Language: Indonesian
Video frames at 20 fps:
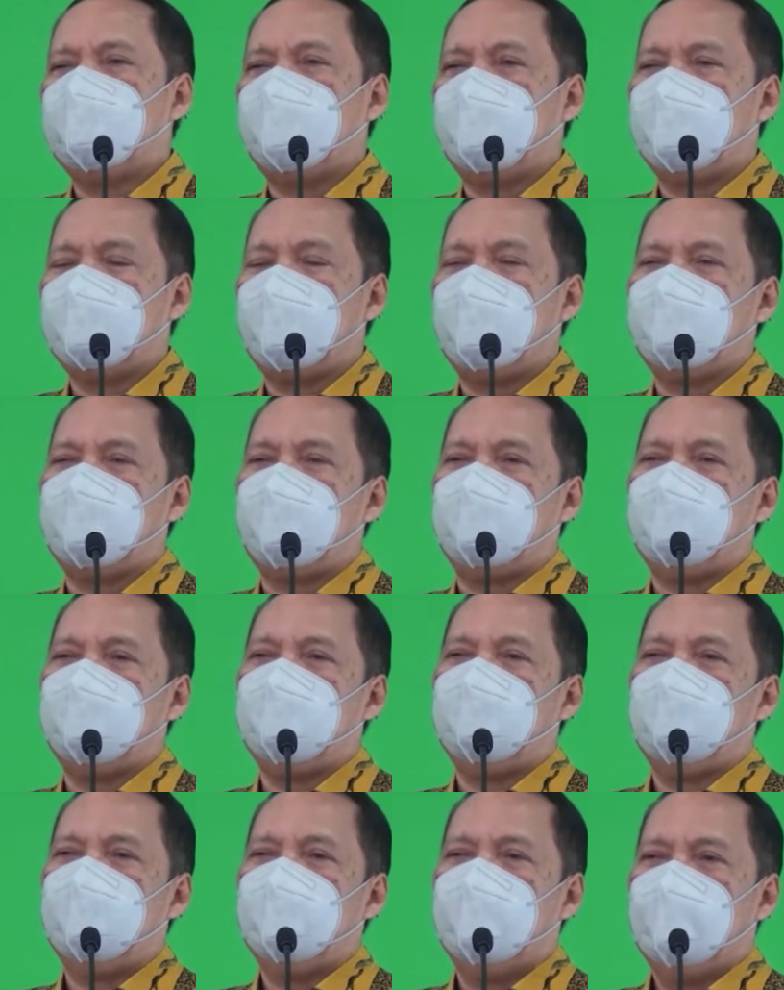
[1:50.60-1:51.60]

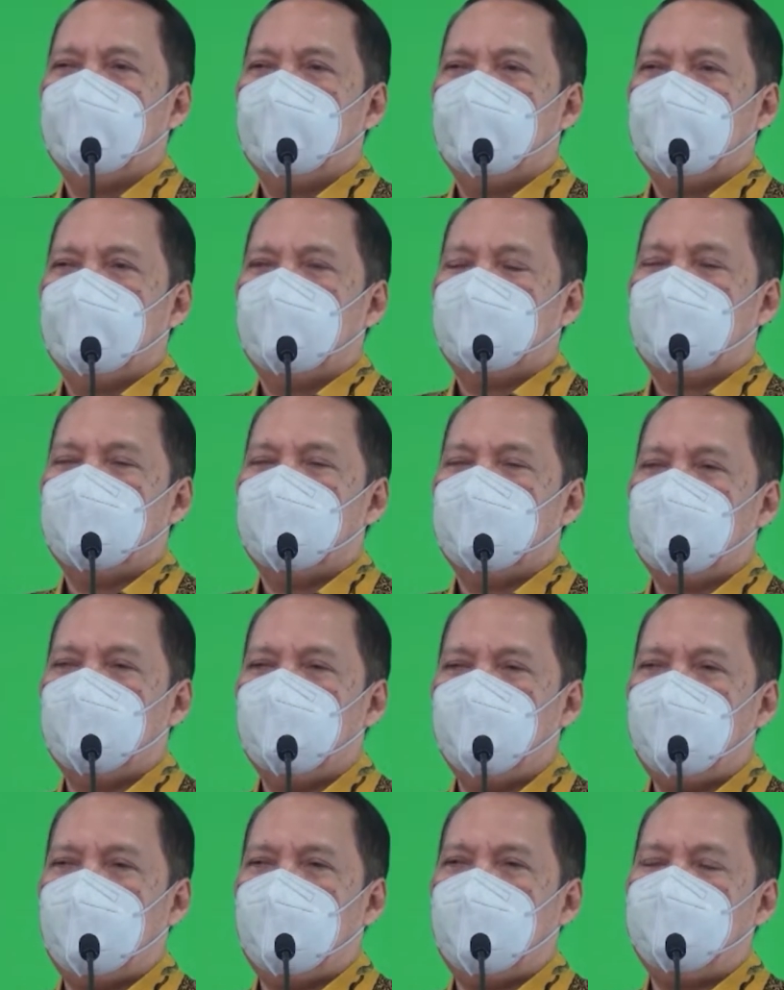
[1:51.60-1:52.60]
perserikatan
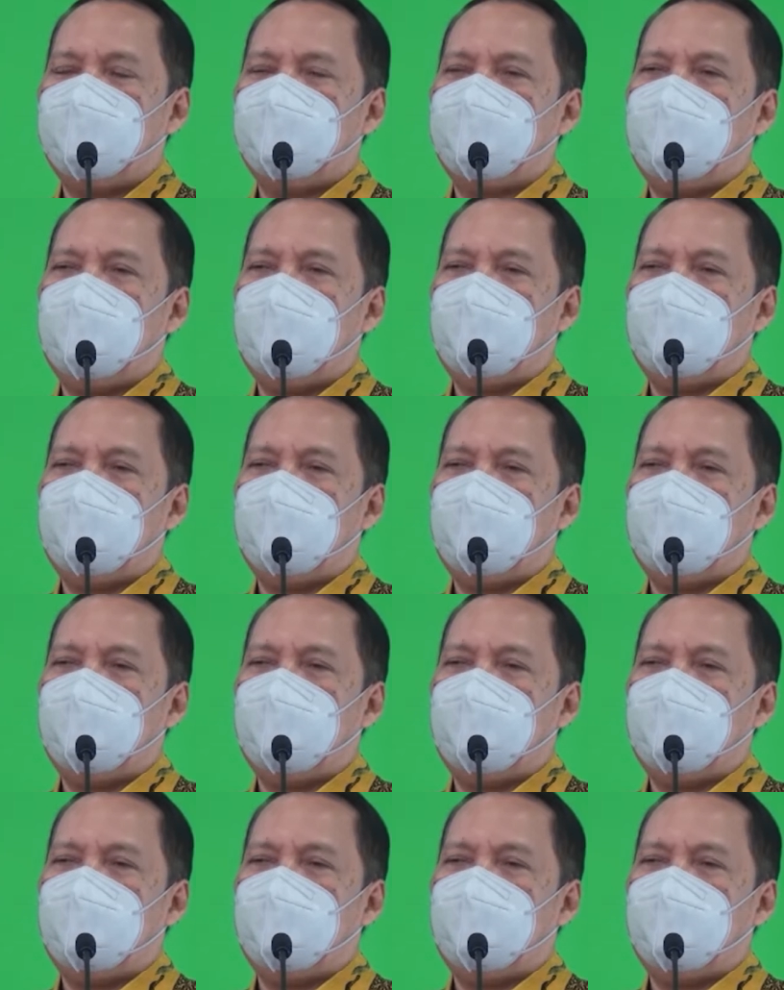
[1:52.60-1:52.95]
Tentu dalam